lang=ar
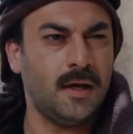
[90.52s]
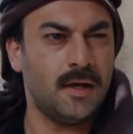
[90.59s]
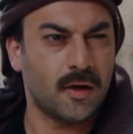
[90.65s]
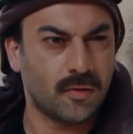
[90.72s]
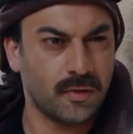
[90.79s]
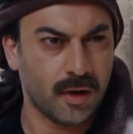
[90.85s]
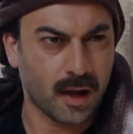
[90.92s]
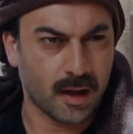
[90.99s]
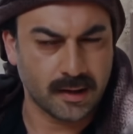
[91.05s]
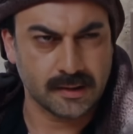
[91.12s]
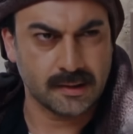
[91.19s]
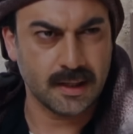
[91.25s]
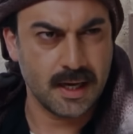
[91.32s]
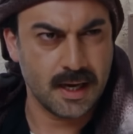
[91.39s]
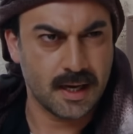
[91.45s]
احنا كنا
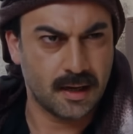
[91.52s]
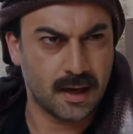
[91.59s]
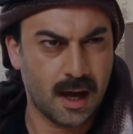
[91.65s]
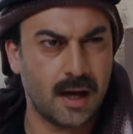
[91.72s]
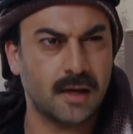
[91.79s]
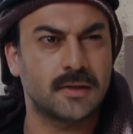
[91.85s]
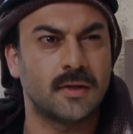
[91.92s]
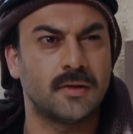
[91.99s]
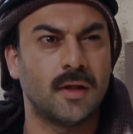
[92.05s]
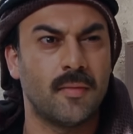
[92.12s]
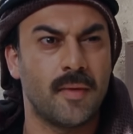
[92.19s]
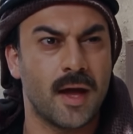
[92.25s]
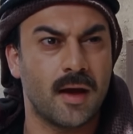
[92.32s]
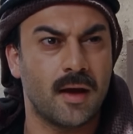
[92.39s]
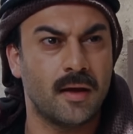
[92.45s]
قاصدين حارة
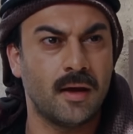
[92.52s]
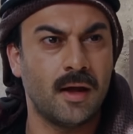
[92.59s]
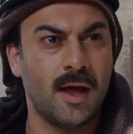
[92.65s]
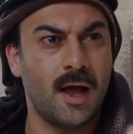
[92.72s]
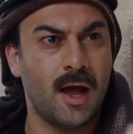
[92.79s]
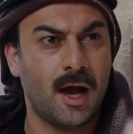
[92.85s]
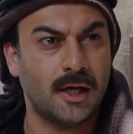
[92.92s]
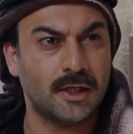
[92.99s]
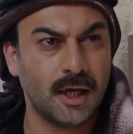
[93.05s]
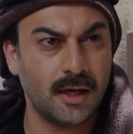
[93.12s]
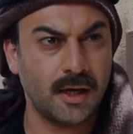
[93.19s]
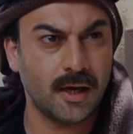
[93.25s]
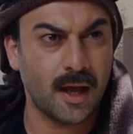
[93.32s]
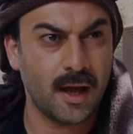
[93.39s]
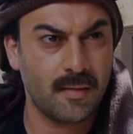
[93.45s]
الضبع
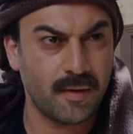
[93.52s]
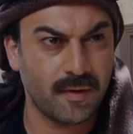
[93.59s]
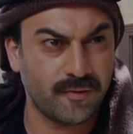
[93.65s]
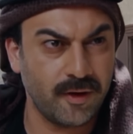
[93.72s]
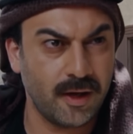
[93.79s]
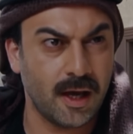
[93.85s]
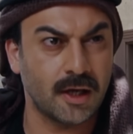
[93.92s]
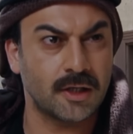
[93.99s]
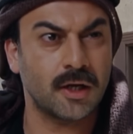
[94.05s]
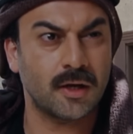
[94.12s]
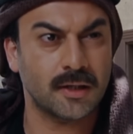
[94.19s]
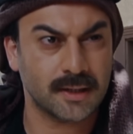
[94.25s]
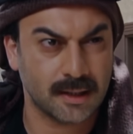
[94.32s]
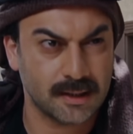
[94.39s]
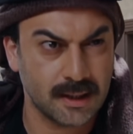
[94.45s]
عشان نقابل فيها
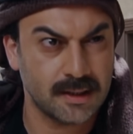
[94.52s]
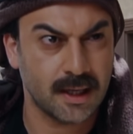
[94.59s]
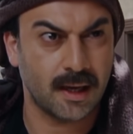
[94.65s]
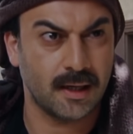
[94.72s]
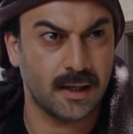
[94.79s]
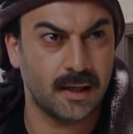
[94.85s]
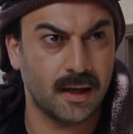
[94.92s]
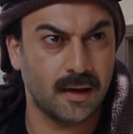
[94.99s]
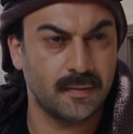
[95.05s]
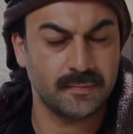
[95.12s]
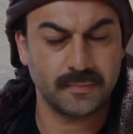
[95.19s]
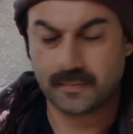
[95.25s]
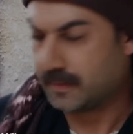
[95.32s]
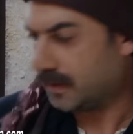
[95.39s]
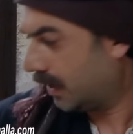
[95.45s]
شخص عزيز علينا
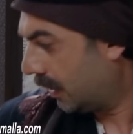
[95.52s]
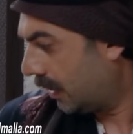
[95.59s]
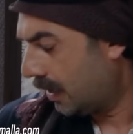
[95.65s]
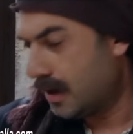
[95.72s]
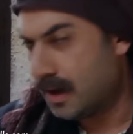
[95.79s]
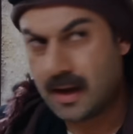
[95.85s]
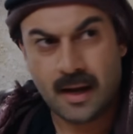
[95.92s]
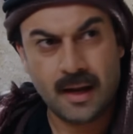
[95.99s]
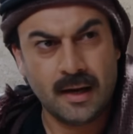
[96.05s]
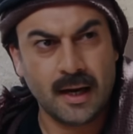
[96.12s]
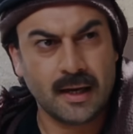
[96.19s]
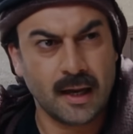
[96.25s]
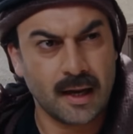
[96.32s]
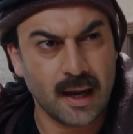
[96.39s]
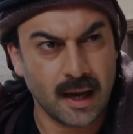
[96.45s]

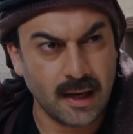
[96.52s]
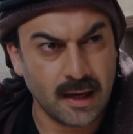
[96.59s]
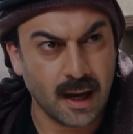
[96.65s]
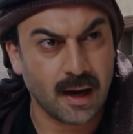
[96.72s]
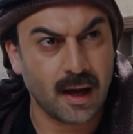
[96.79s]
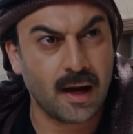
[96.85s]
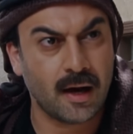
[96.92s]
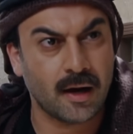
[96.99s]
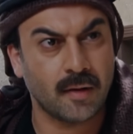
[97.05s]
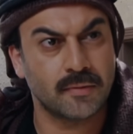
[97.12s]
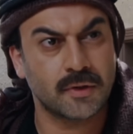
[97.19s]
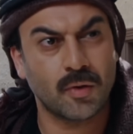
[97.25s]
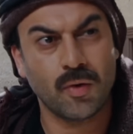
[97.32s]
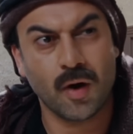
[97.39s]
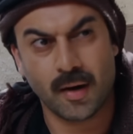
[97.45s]
لكن لقينا الحارة
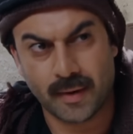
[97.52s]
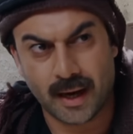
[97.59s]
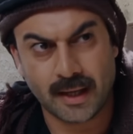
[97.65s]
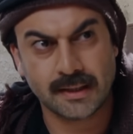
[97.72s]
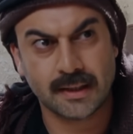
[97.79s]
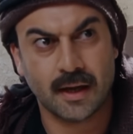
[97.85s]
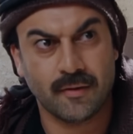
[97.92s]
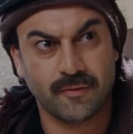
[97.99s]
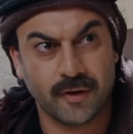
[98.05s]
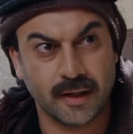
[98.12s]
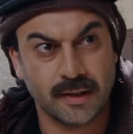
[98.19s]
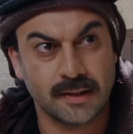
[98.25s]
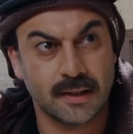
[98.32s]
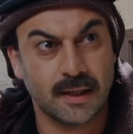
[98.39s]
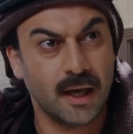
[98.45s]
مطوقه بالعسكر
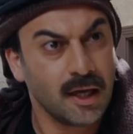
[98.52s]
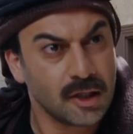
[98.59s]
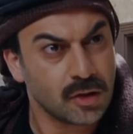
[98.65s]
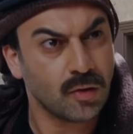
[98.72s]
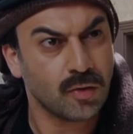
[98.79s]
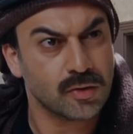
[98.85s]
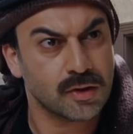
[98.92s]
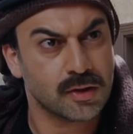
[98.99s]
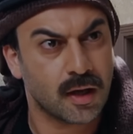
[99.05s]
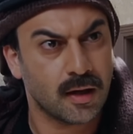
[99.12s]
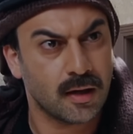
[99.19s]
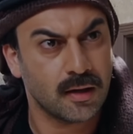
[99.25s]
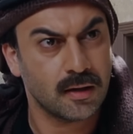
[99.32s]
الفرنسي ايش القصة؟